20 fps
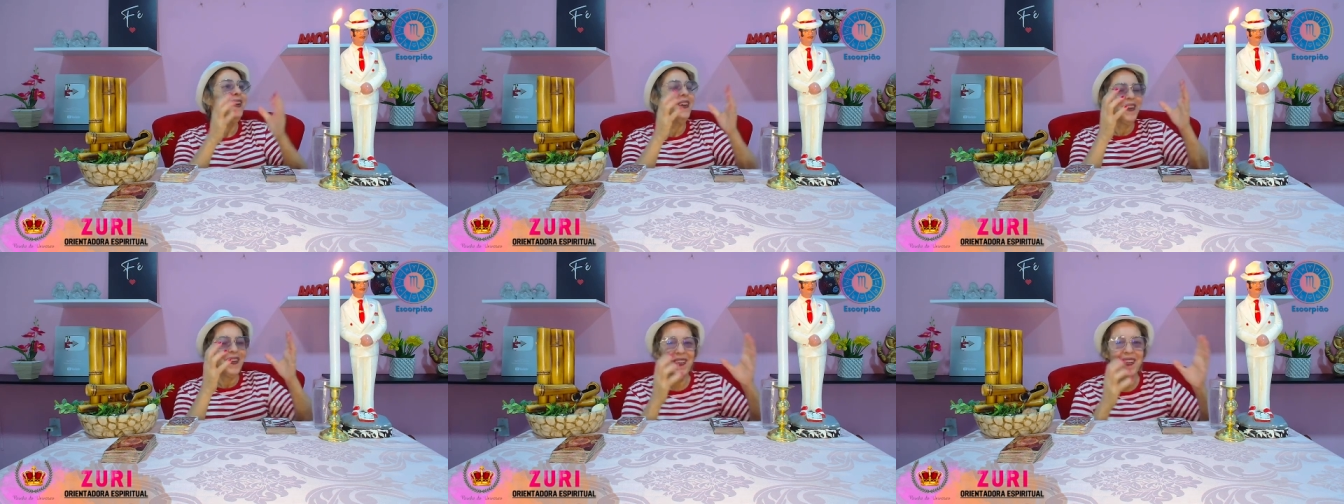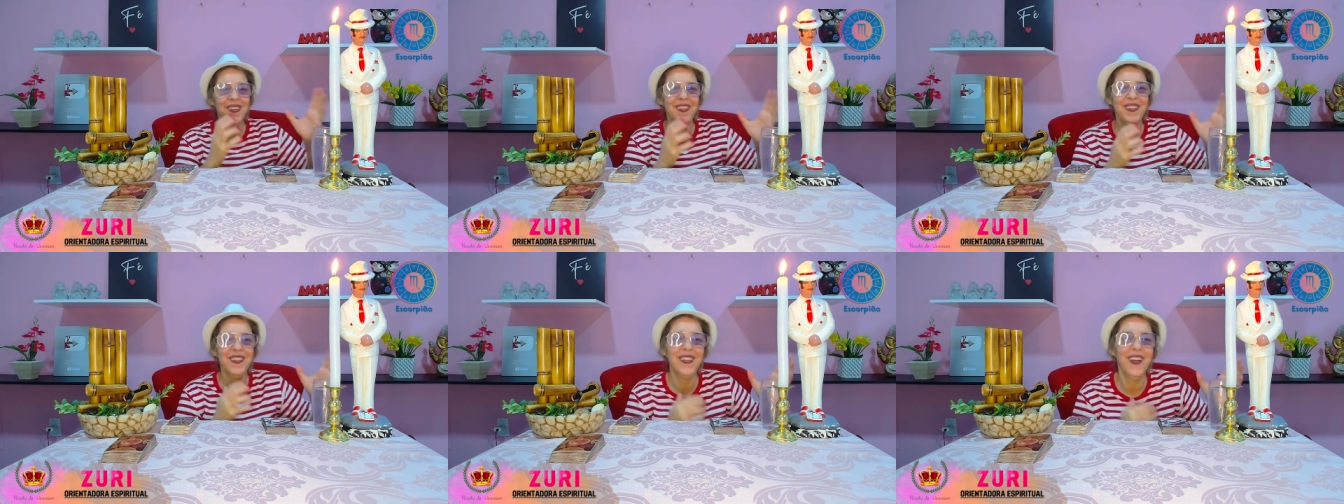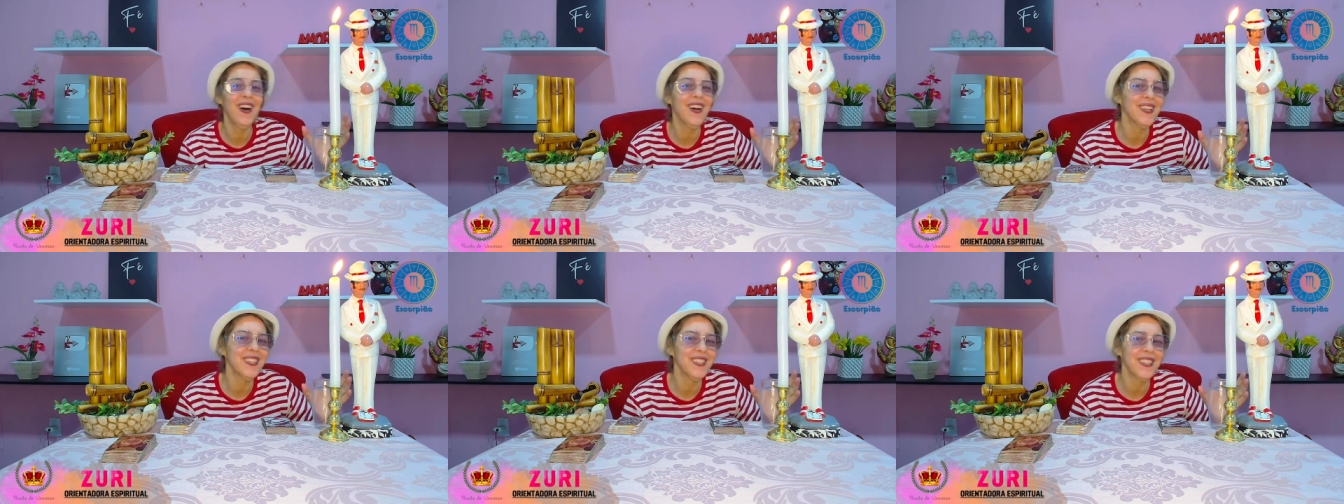O
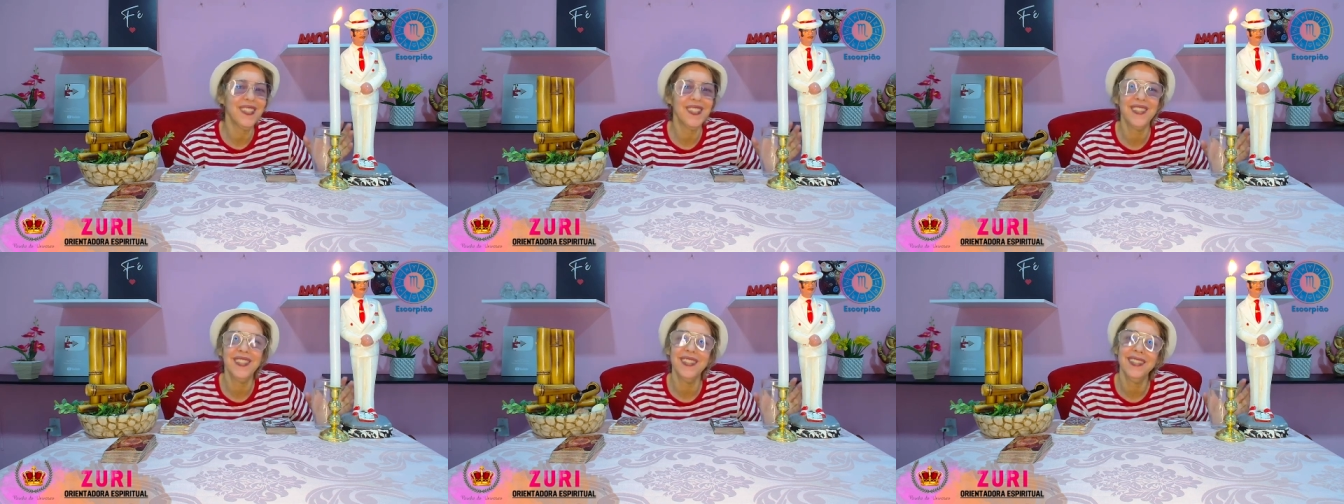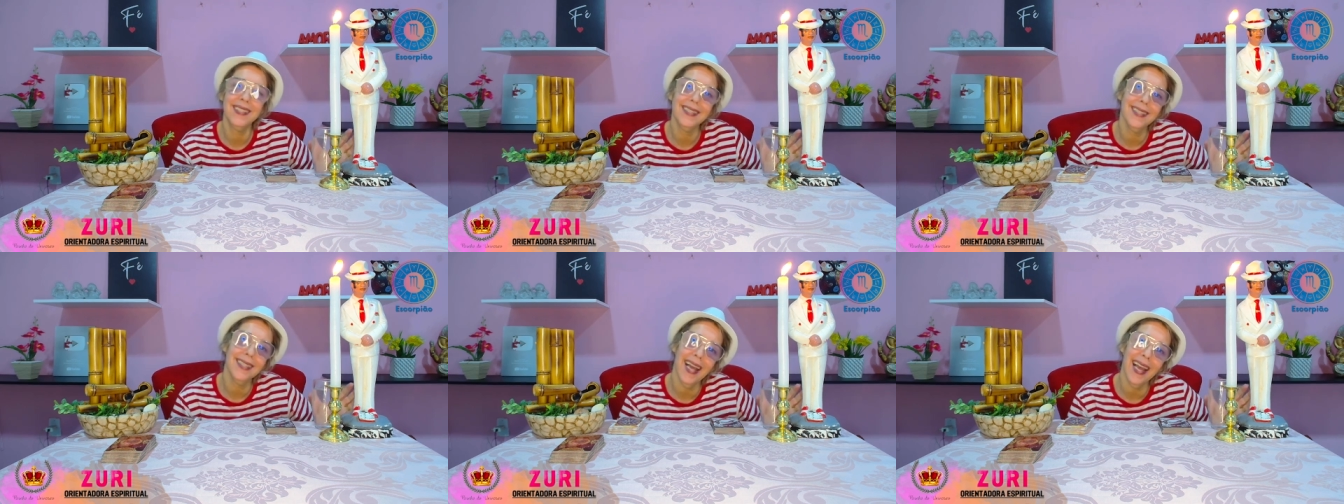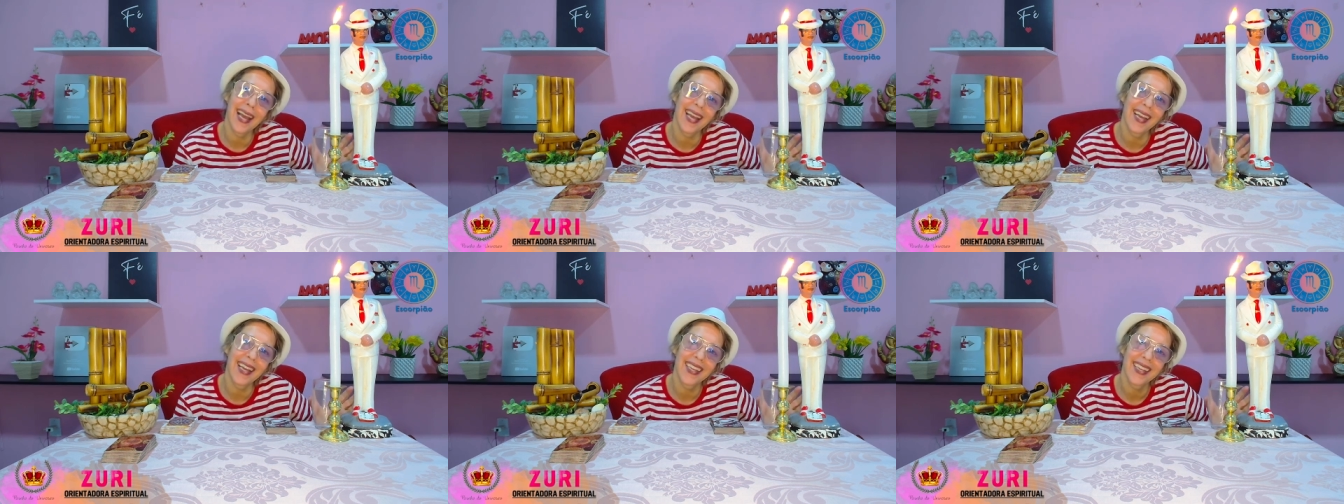nosso
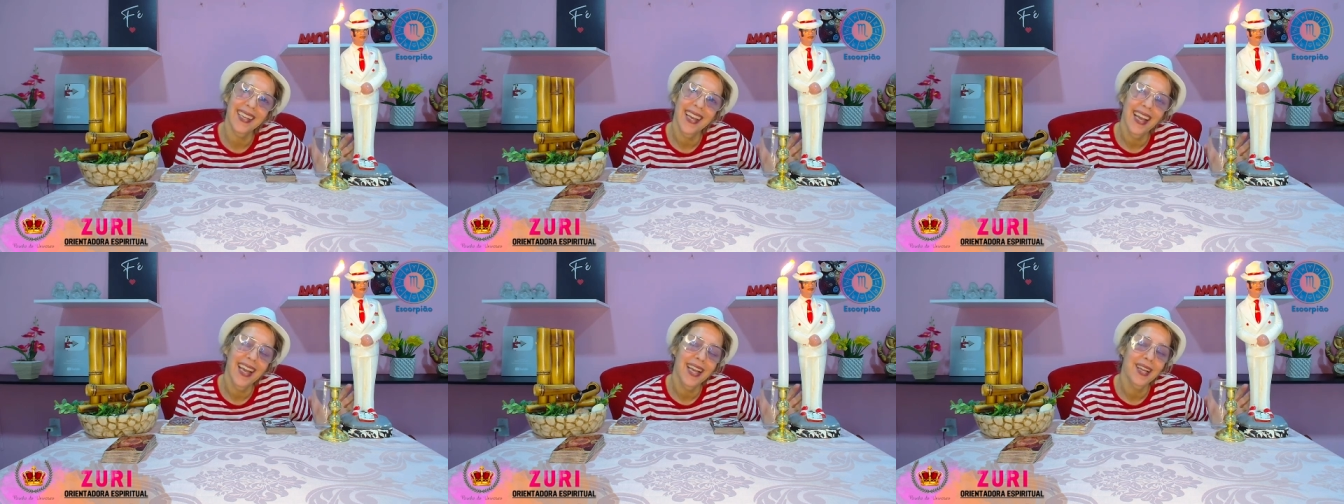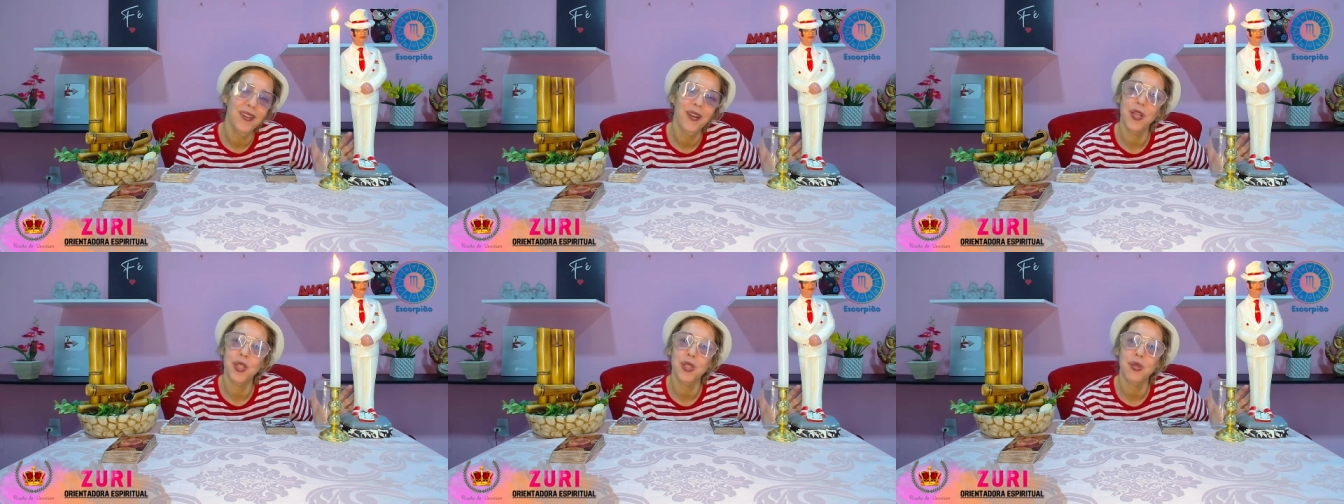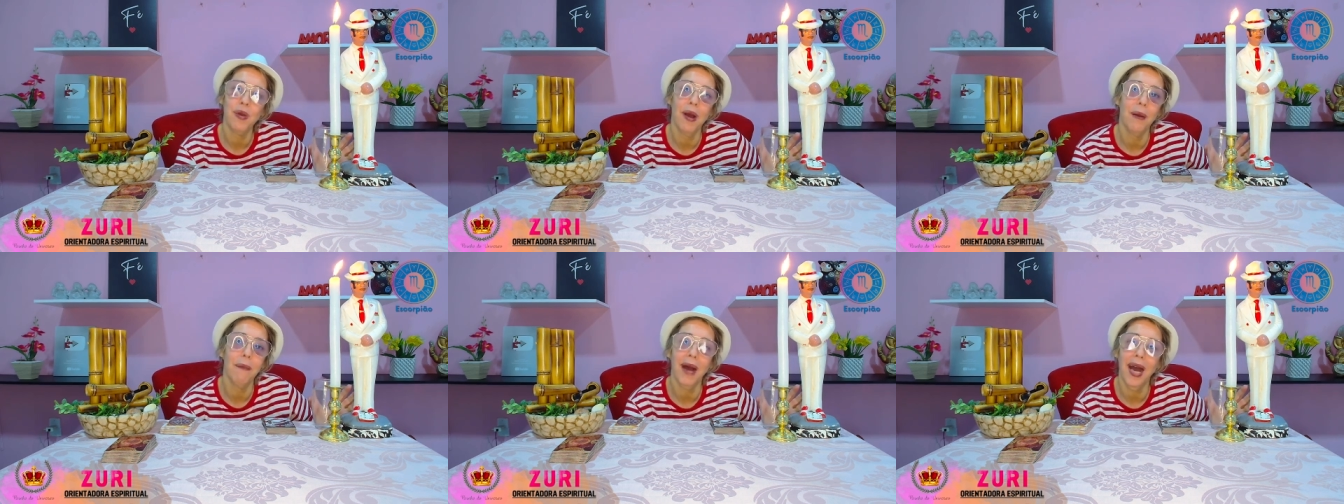Zé nosso
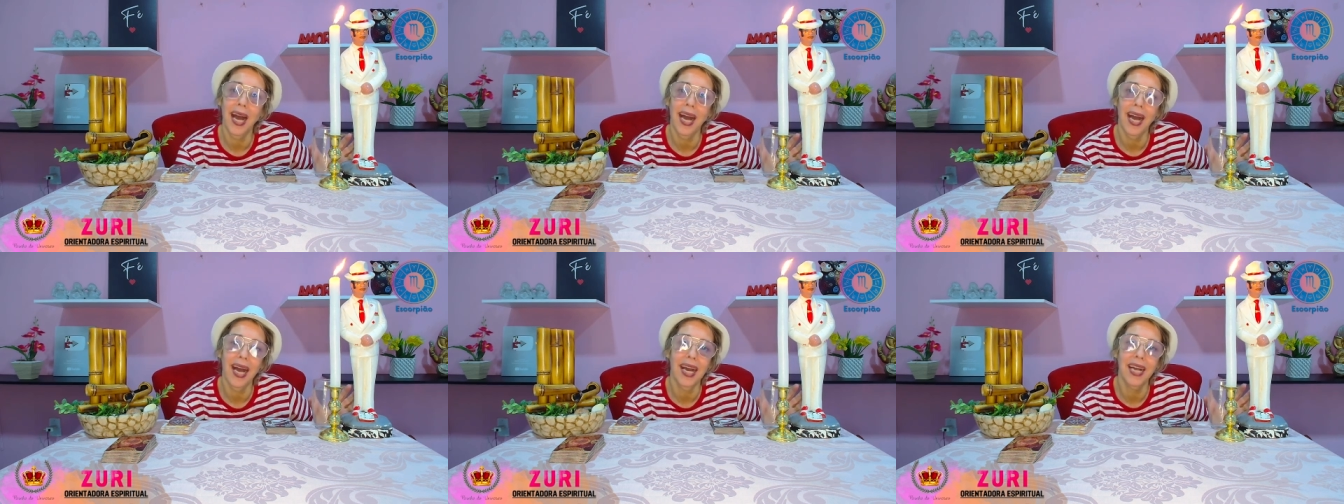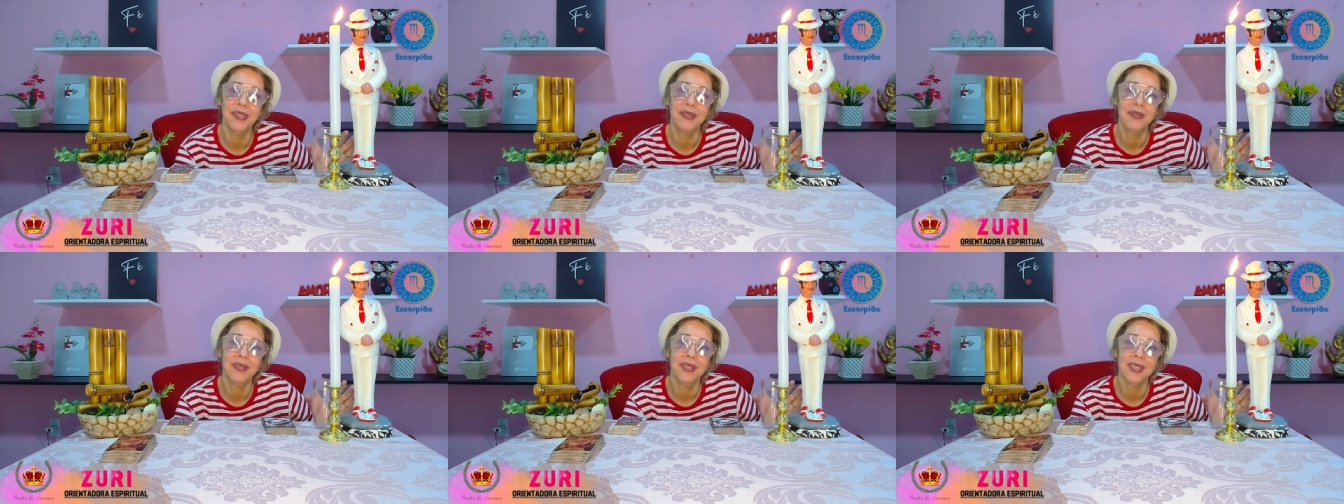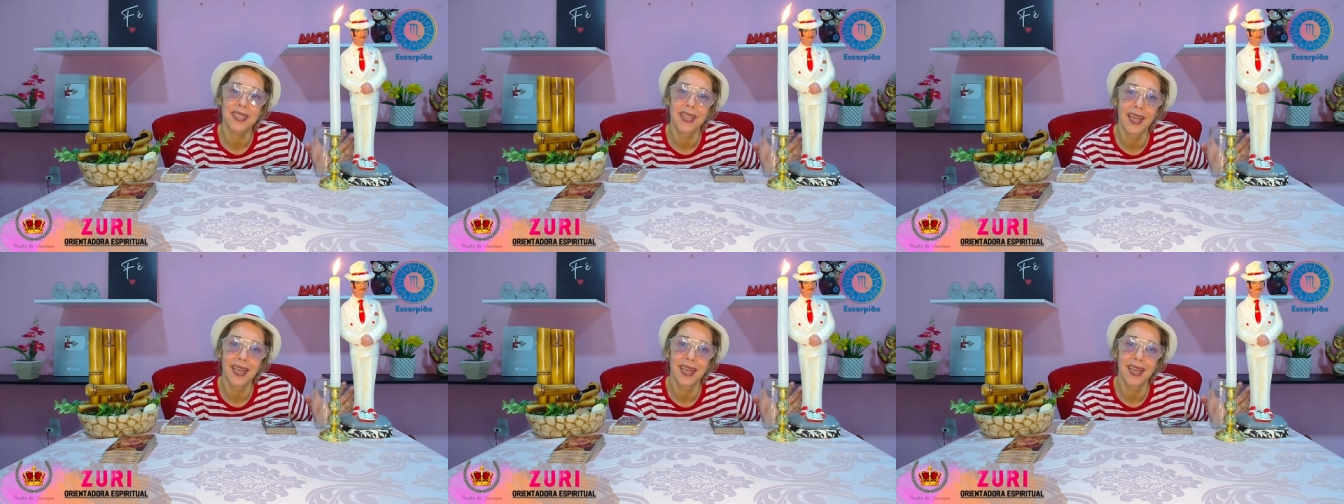amado
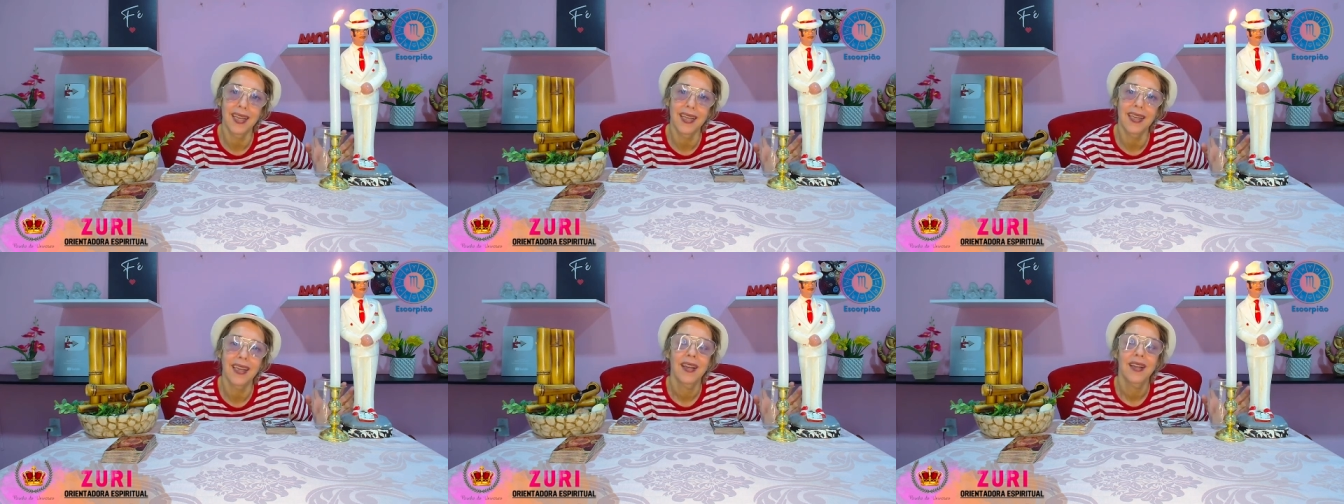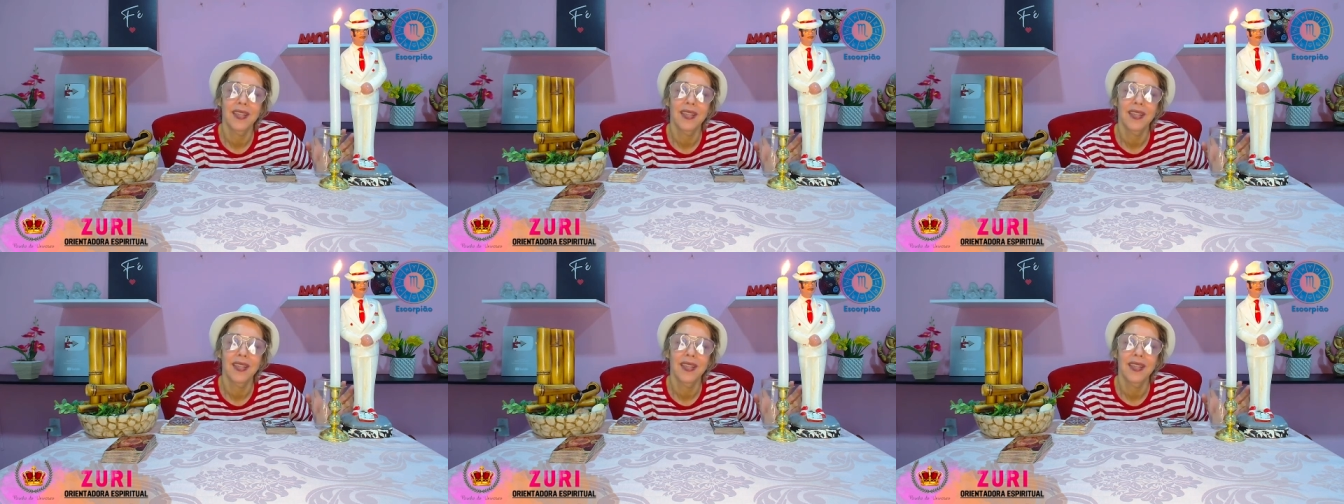Zé,